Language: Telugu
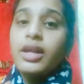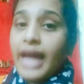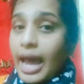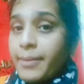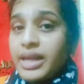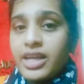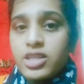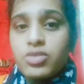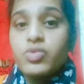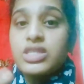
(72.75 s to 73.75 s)

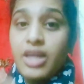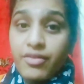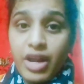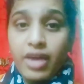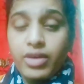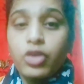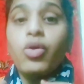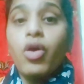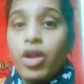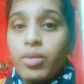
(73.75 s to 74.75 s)
డయాబెటిక్స్ నుంచి సఫర్ అయ్యే వాళ్ళు
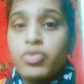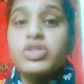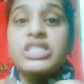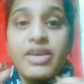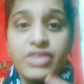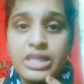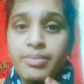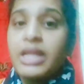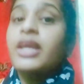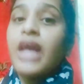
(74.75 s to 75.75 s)
ఆల్మోస్ట్ సెవెంటీ
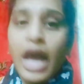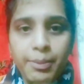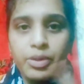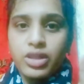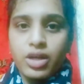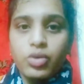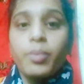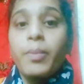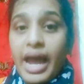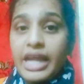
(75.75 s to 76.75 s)
మిలియన్ అయిపోతారు
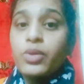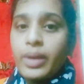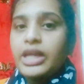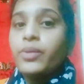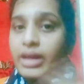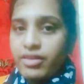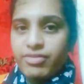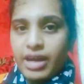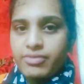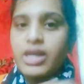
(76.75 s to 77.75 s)
బై ట్వంటీ ట్వంటీ
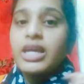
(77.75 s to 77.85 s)
ఫైవ్